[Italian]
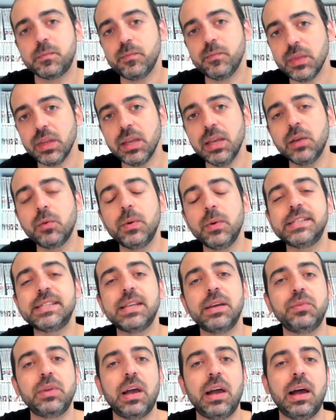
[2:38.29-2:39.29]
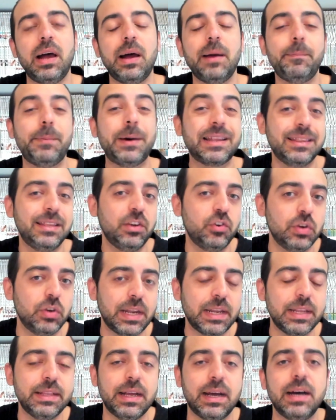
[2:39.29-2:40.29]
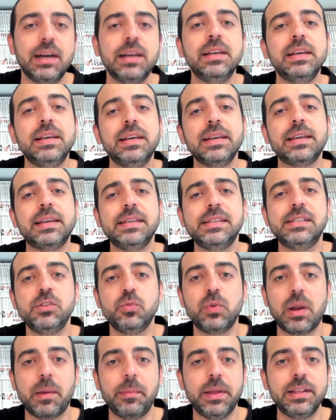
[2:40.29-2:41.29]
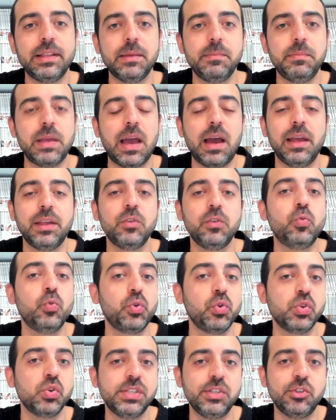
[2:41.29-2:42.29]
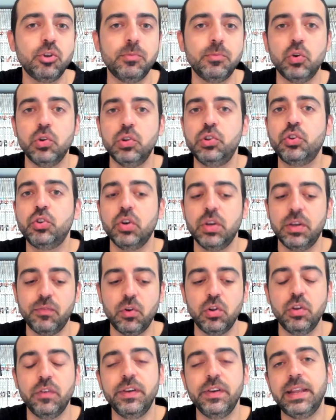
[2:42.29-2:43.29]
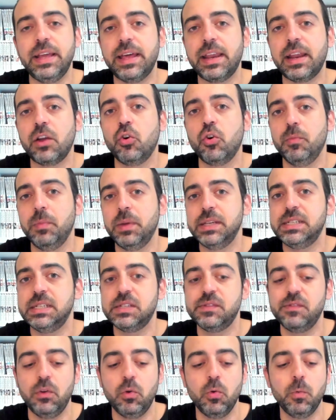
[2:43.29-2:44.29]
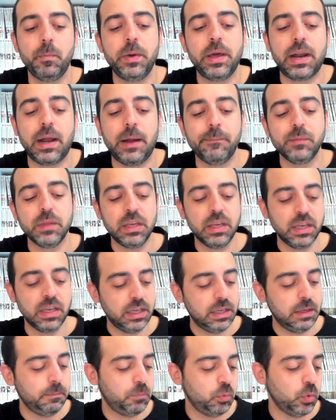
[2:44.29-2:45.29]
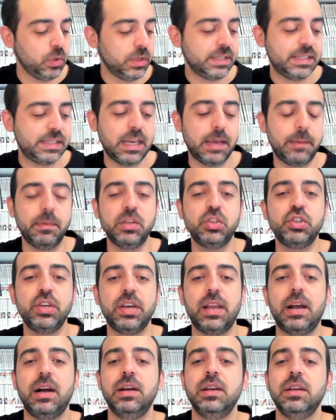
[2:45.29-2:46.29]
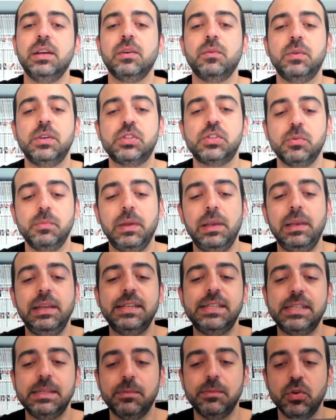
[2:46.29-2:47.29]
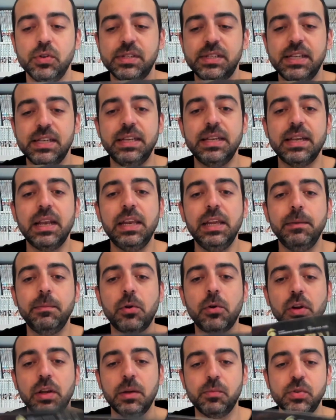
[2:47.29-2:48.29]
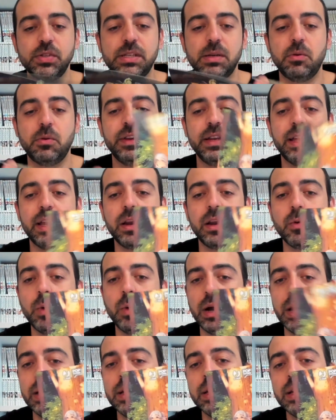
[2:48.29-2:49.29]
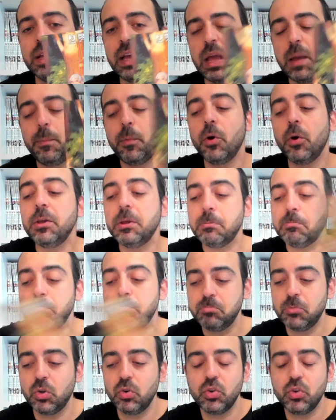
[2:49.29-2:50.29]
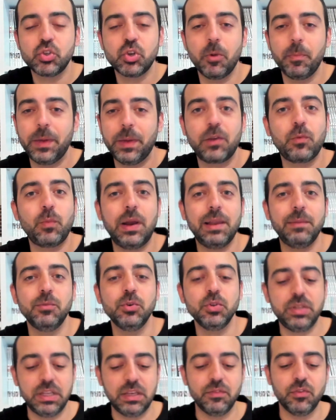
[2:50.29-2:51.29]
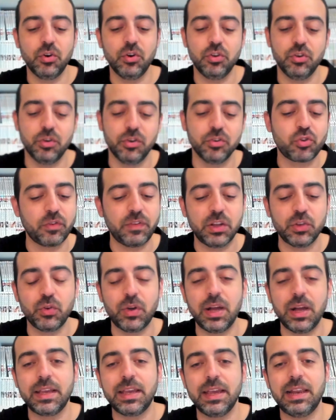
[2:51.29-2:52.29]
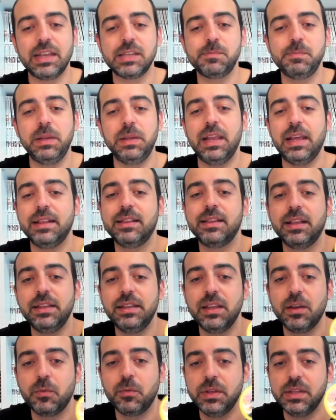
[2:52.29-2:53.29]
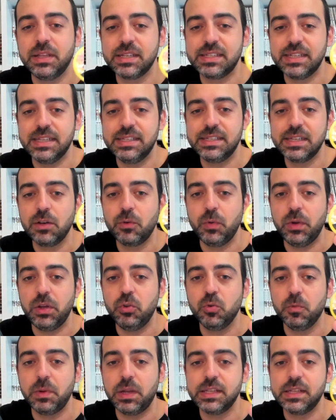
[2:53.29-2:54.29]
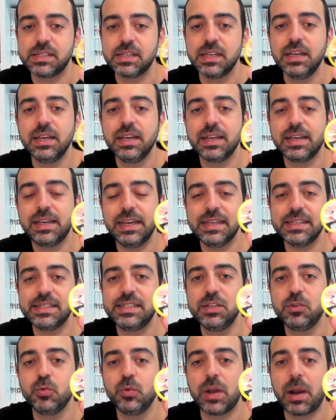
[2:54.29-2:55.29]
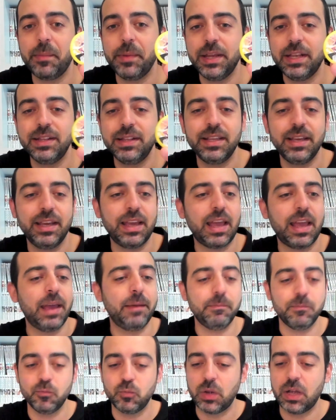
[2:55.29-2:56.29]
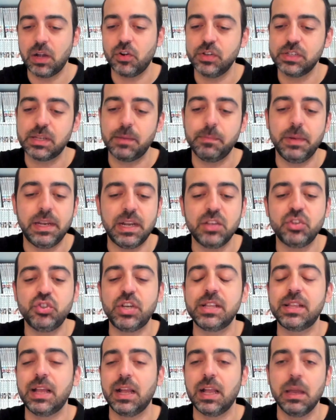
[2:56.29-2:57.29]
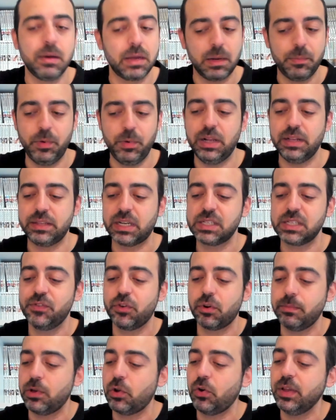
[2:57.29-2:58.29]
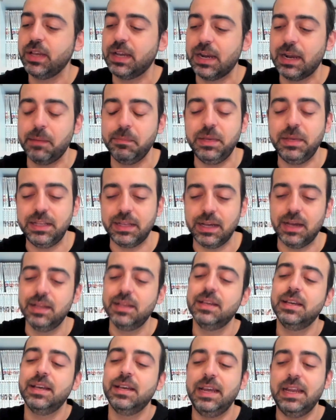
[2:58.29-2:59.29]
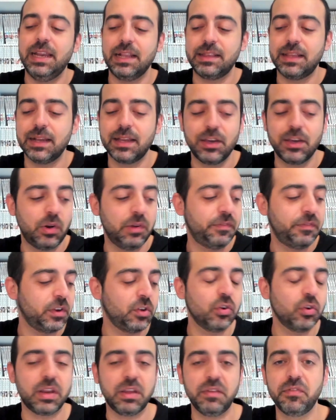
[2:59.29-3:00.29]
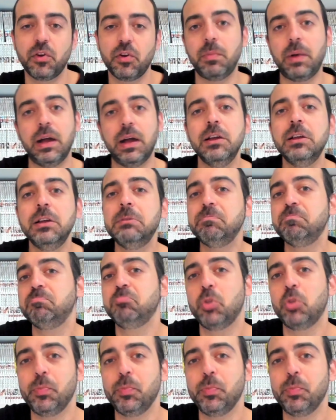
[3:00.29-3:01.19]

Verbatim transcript: E questa è una particolarità che sicuramente mi ha incuriosito molto e voglio vedere come si svilupperà. In più insieme c'era questo bellissimo segnalibro che possiamo vedere qua e poi non lo so per quale motivo io ho trovato anche la spilletta di The Quintessential Quintuplets che sicuramente è una cosa ben accetta anche perché poi la trasformerò in calamita e l'attaccherò al frigorifero ma non me